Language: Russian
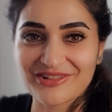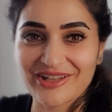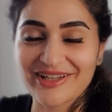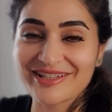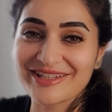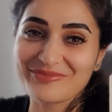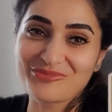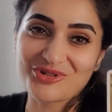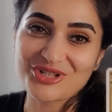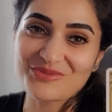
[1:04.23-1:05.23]
да, и
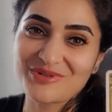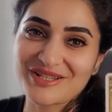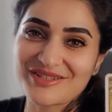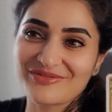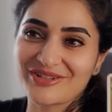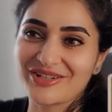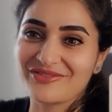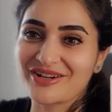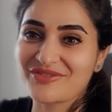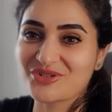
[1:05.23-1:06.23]
может быть вы
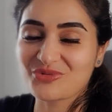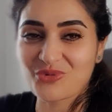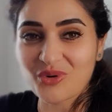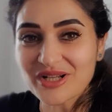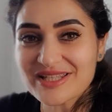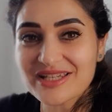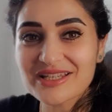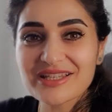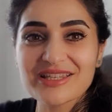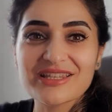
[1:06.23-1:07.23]
в разводе,
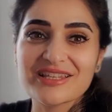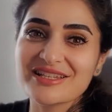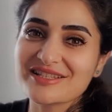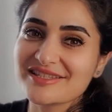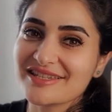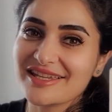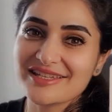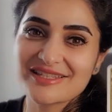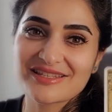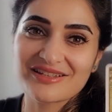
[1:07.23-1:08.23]
и
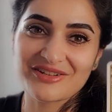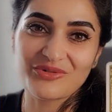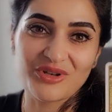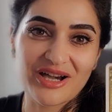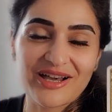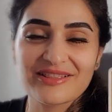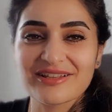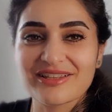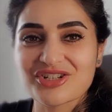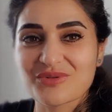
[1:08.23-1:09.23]
здесь регулярно,
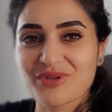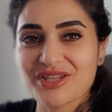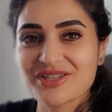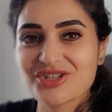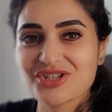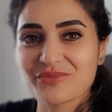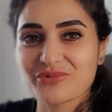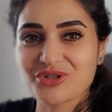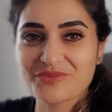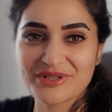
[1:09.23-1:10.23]
ежемесячно,
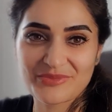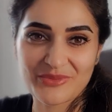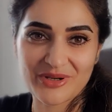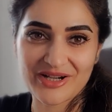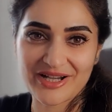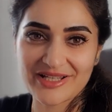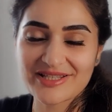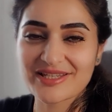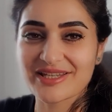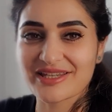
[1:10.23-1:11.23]
может быть,
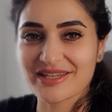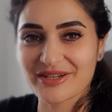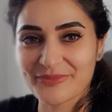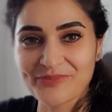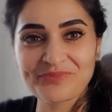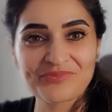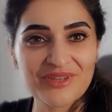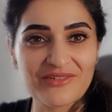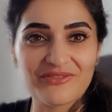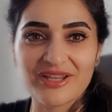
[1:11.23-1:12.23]
помогаете, и
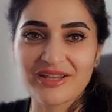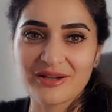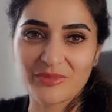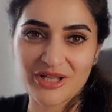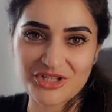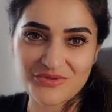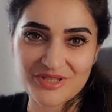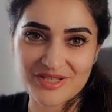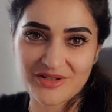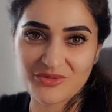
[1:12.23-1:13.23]
вы
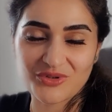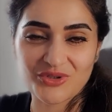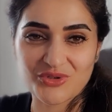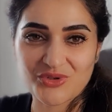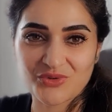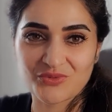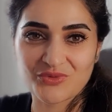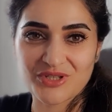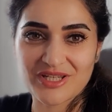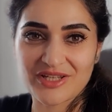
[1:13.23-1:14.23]
оплачиваете какую-то
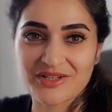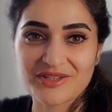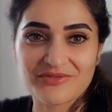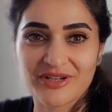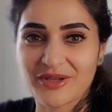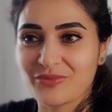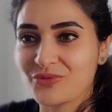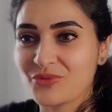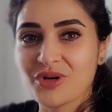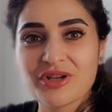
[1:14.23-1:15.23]
сумму денег
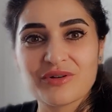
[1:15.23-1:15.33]
своему